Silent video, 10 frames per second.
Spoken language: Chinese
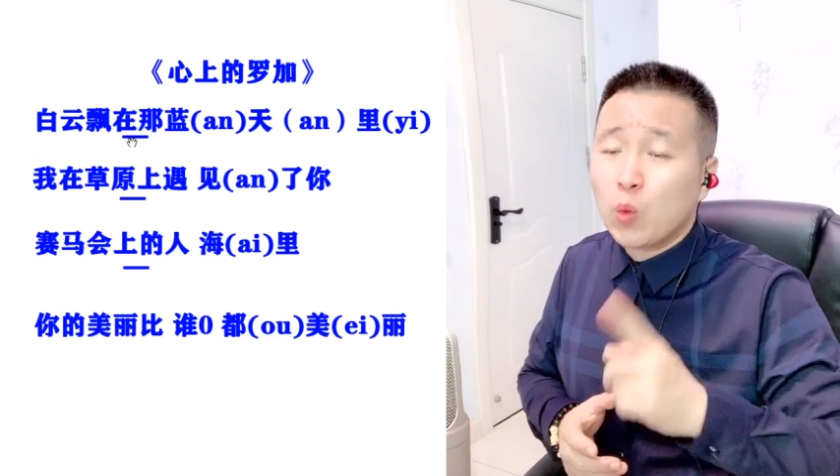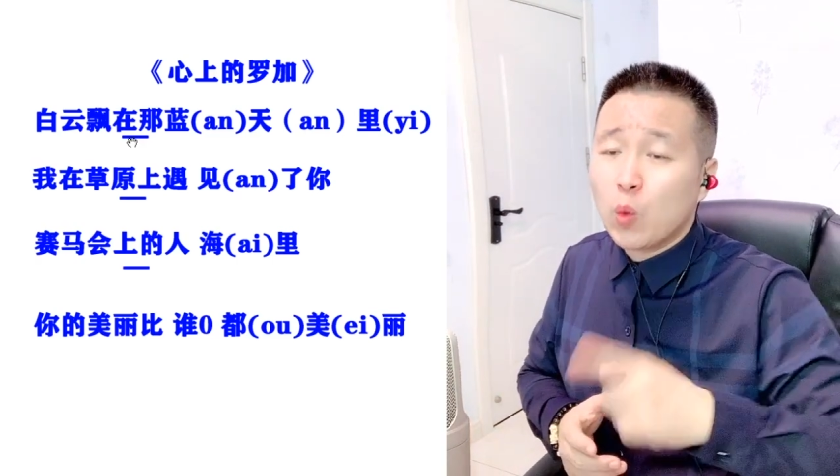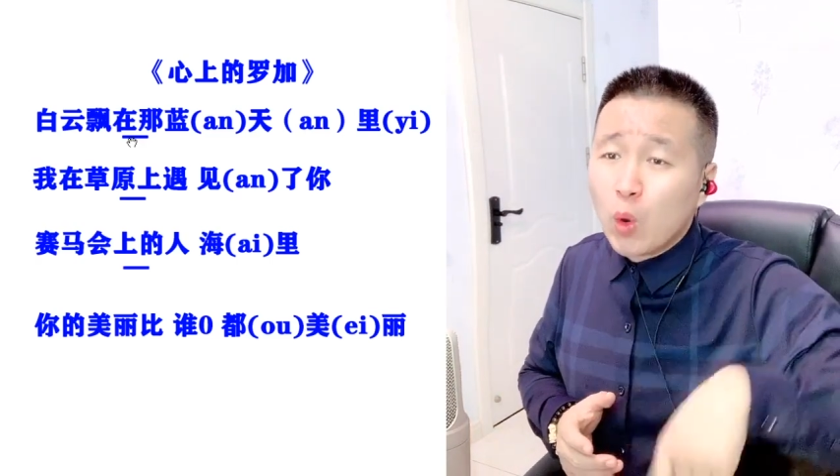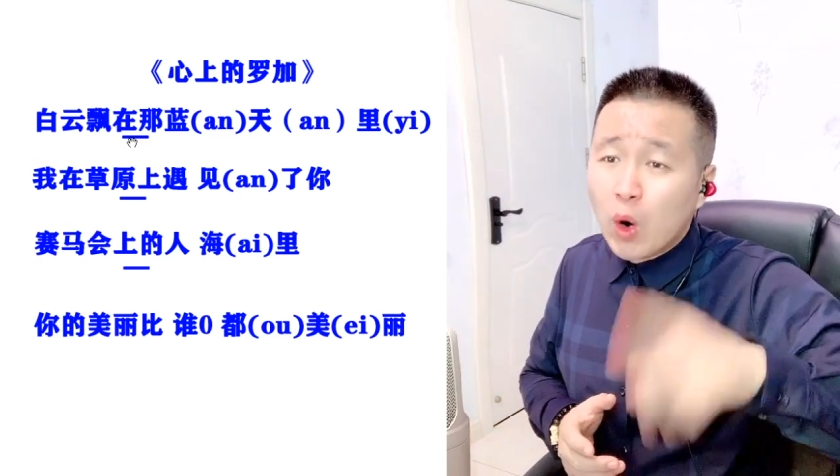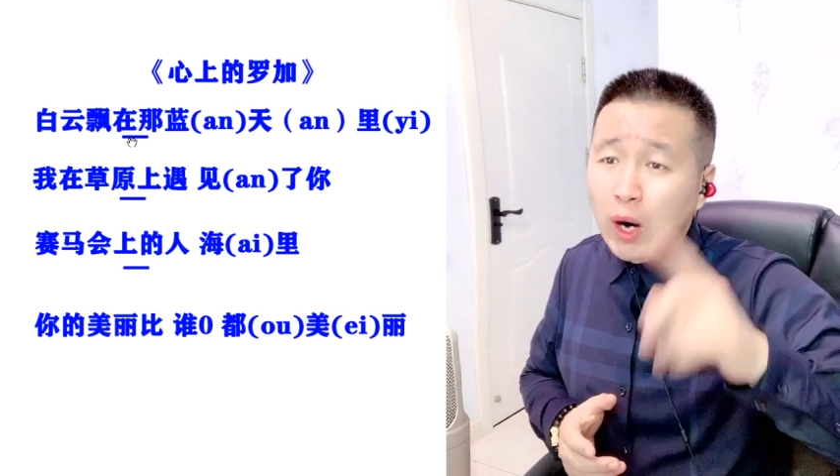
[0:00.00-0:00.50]

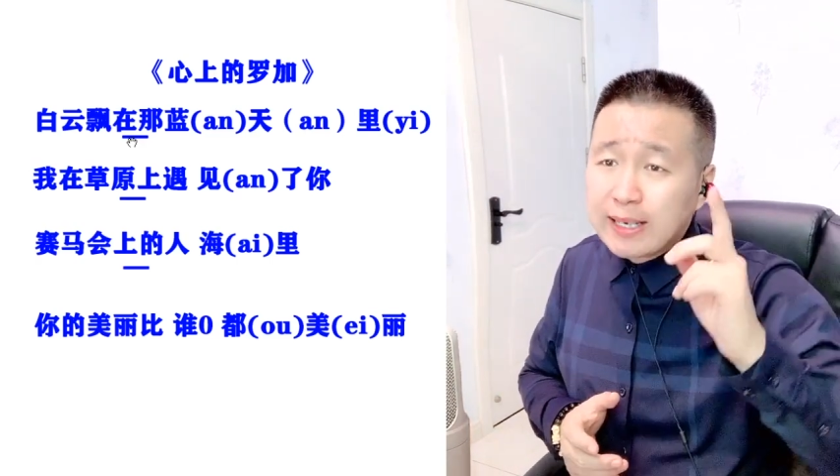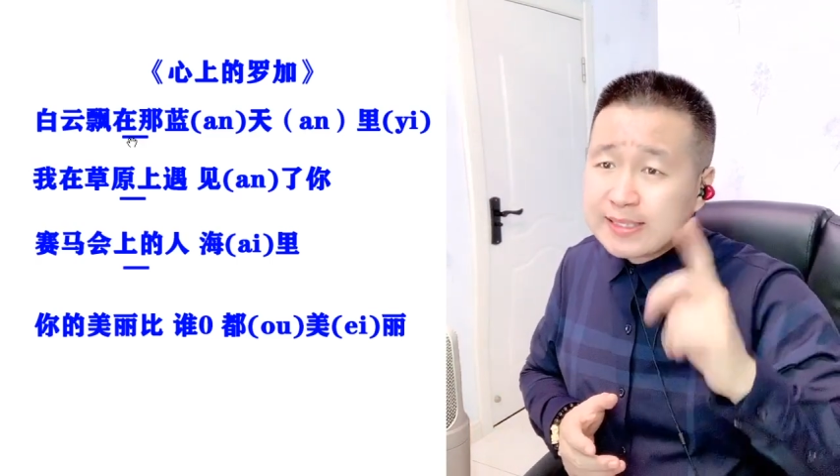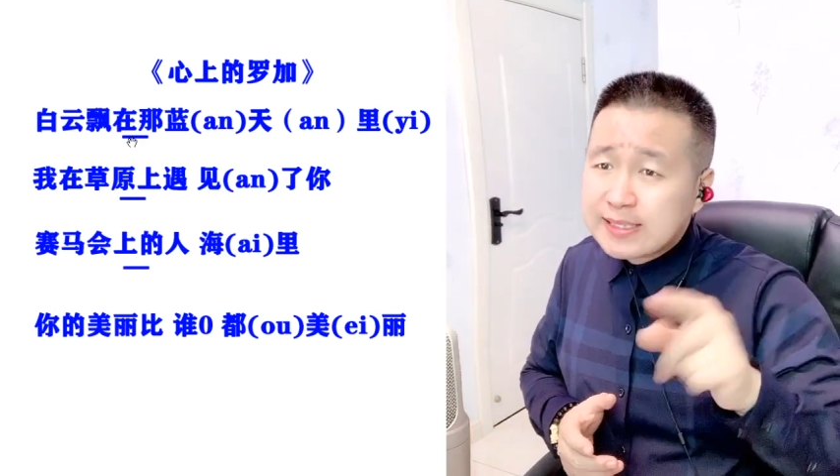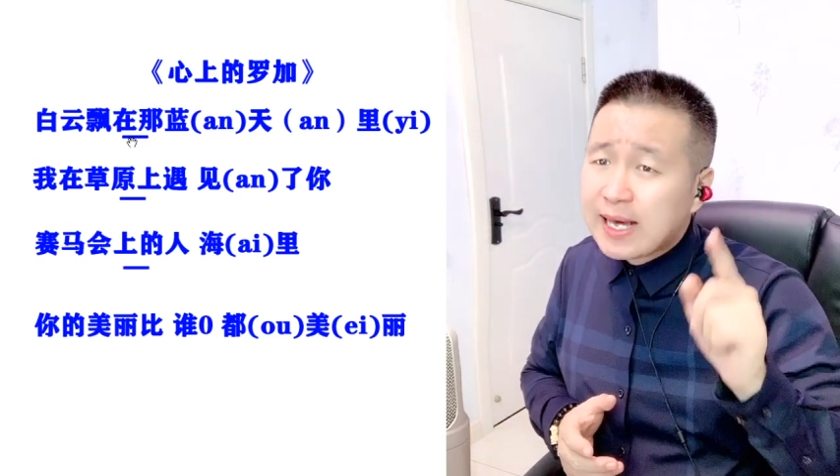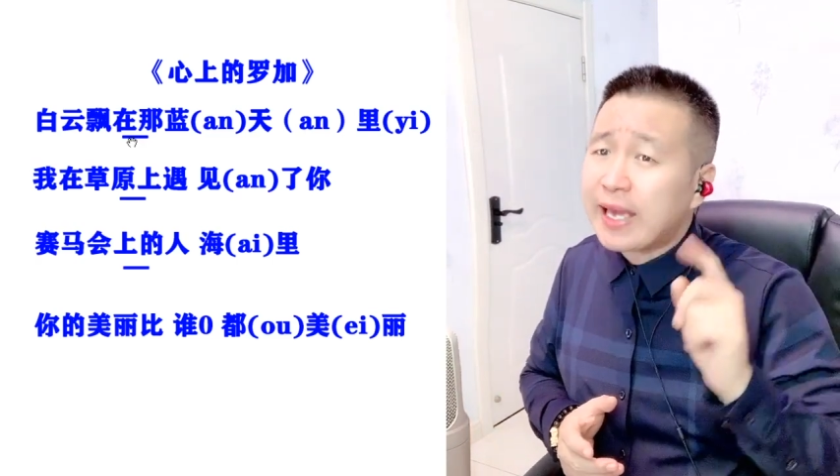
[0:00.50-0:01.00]
我
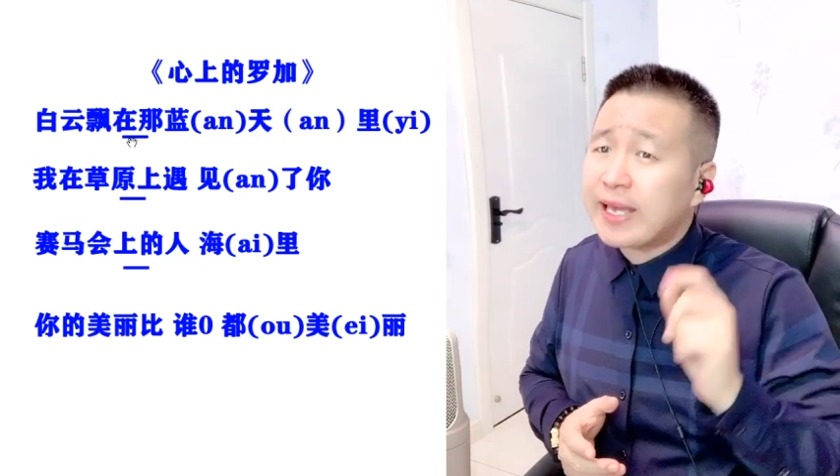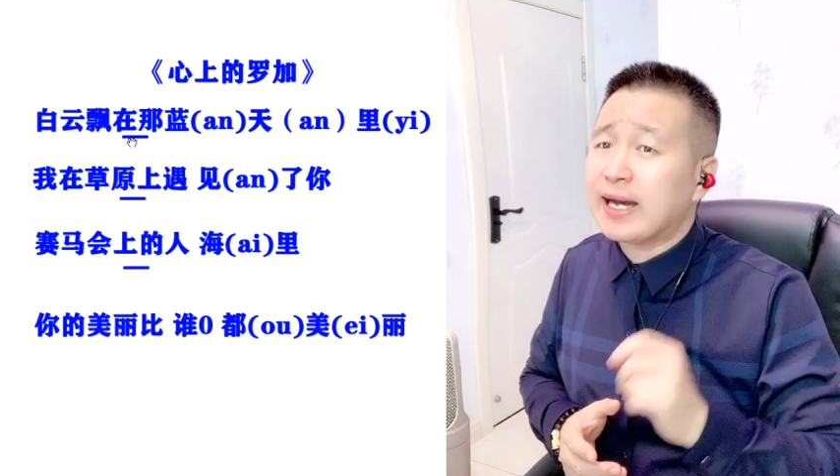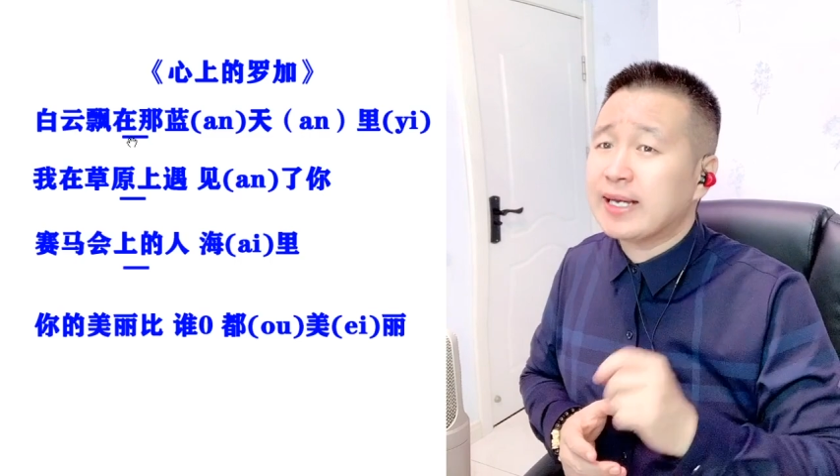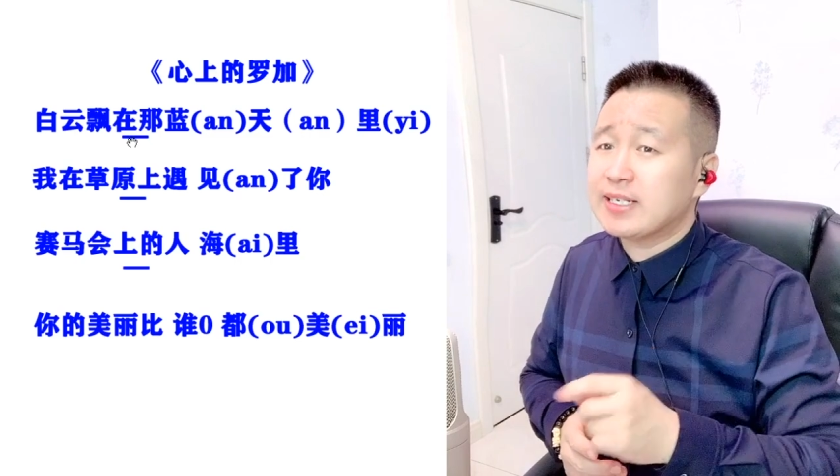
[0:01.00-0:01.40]
在呀，